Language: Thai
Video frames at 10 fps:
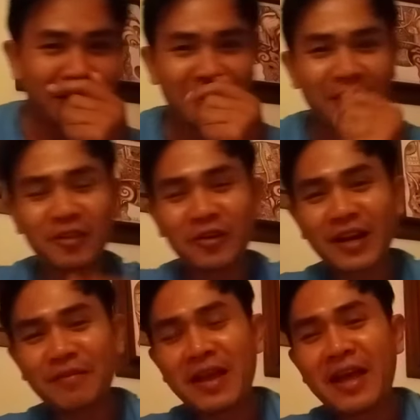ขอโทษ
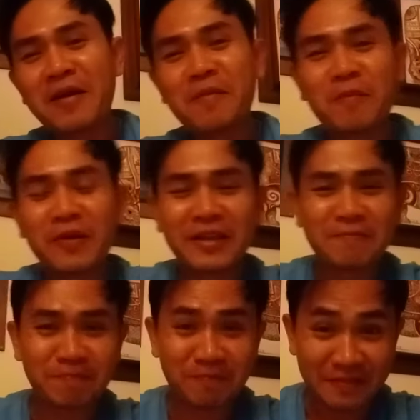ครับพอดี
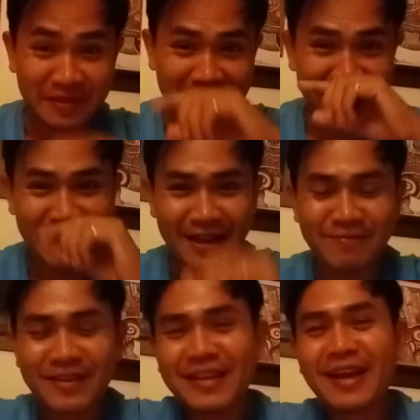จา
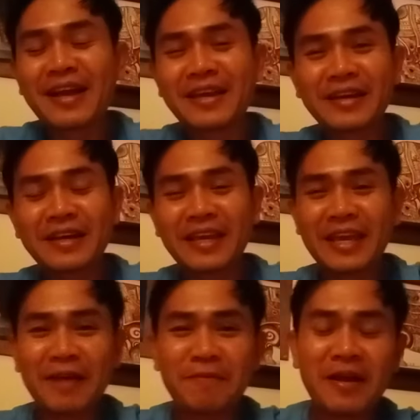คืออย่าง
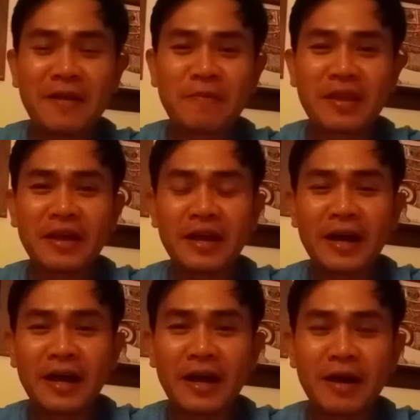นี้ครับ
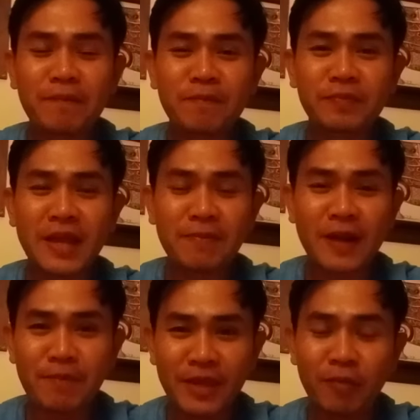ใน
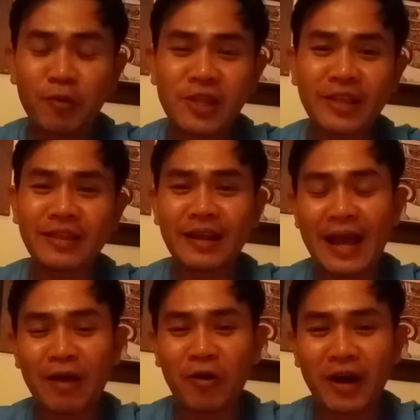คัมภีร์ของพุทธศาส
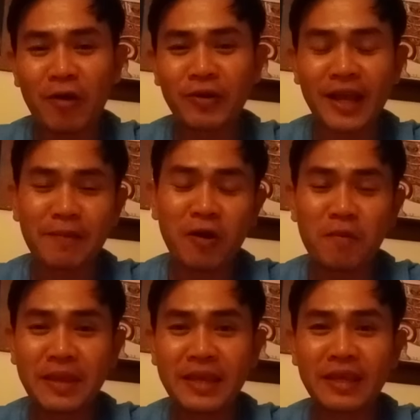นาของเราเนี่ยครับ ก็
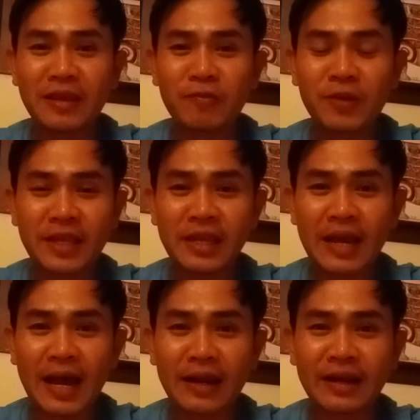มีวิธี
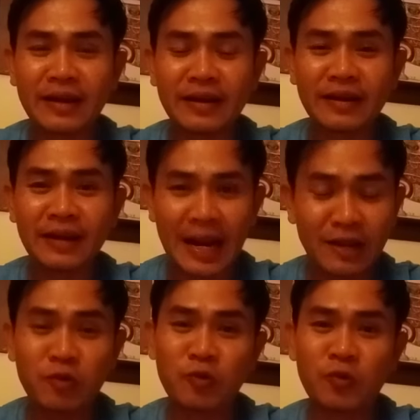การนั้น
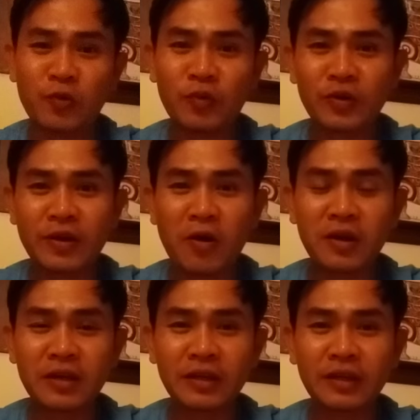อยู่ก็
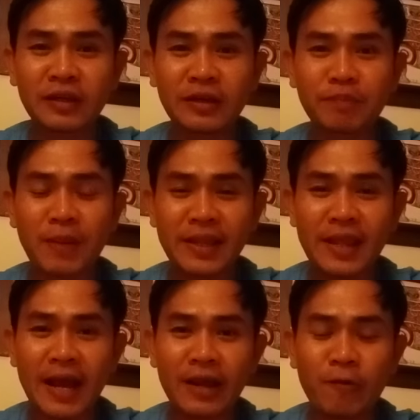คือบรร
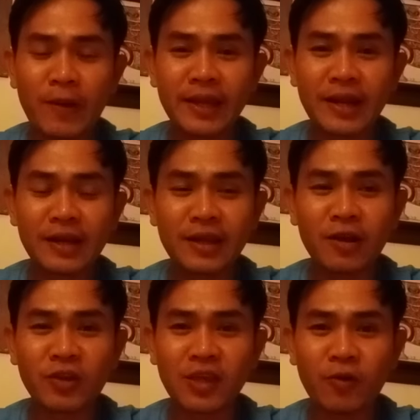ยายเอาไว้ในเรื่อ
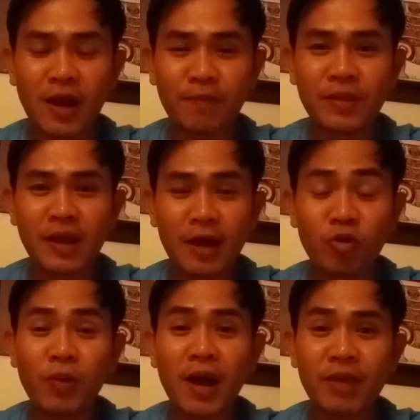งเกี่ยวกับอ
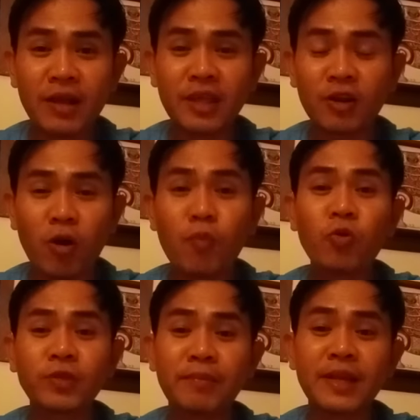นุภาพทางจิตของ
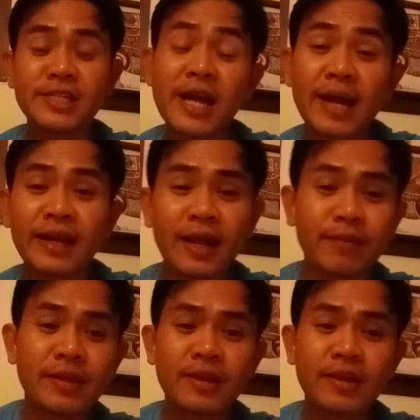ผู้สำเร็จฌานนะครับ